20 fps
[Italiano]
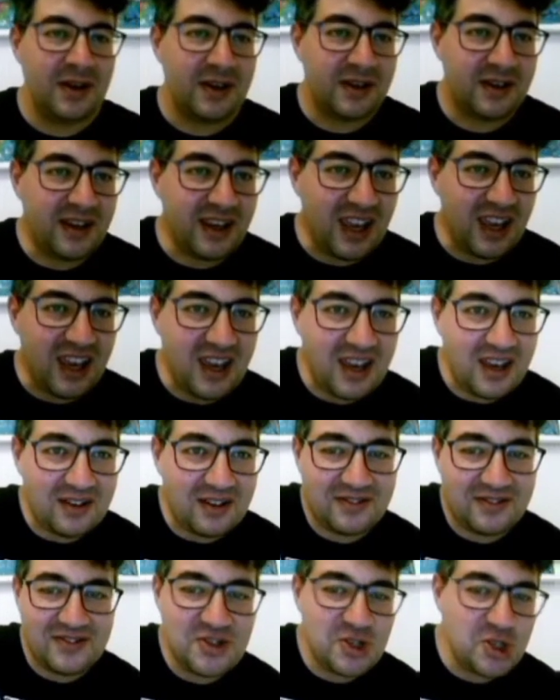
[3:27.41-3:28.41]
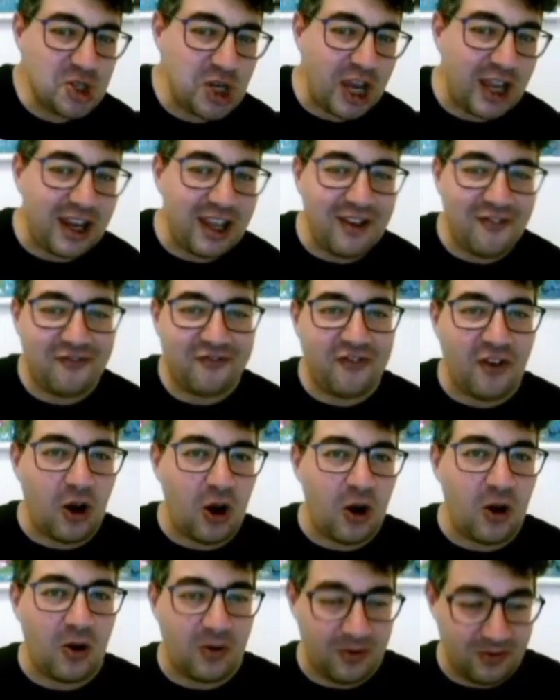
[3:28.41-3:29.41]
Kit,
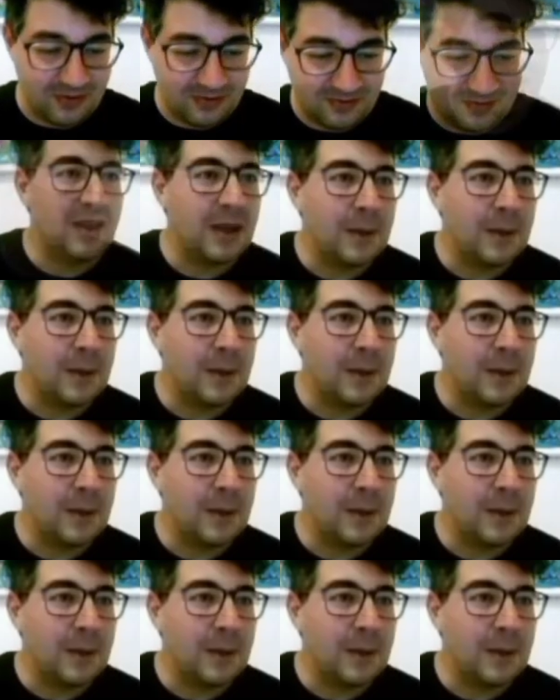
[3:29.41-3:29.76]
sceriffo!